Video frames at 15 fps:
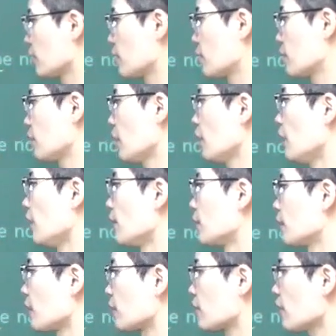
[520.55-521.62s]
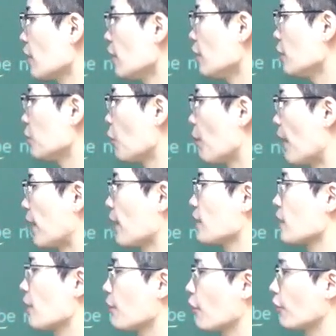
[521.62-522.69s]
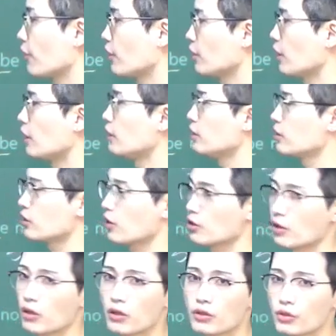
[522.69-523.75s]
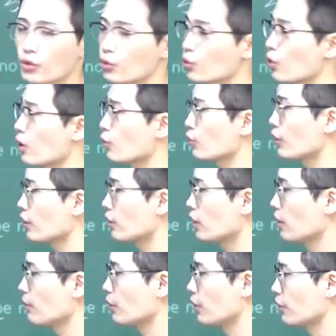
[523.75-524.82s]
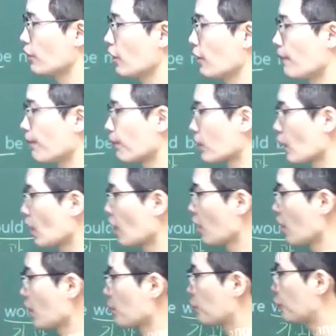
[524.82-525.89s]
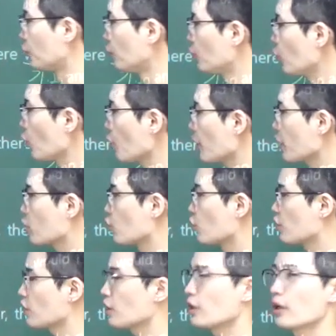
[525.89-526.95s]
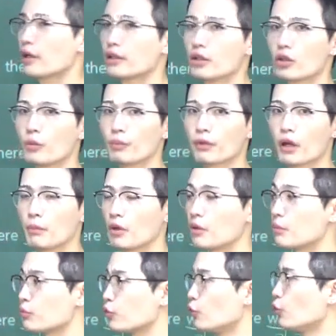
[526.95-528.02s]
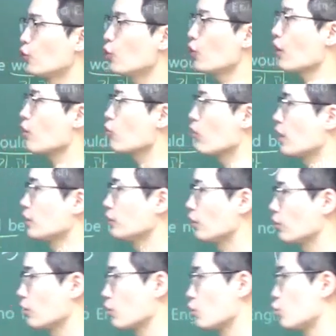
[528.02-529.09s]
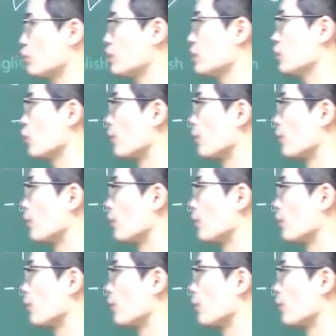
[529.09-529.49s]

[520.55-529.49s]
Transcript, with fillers: say 자 say는 뭐 말하자면 예를 들어서 정도라고 이해를 하면 되는데 분노의 규칙이라는 게 없다면 분노라고 하는 어떤 규칙이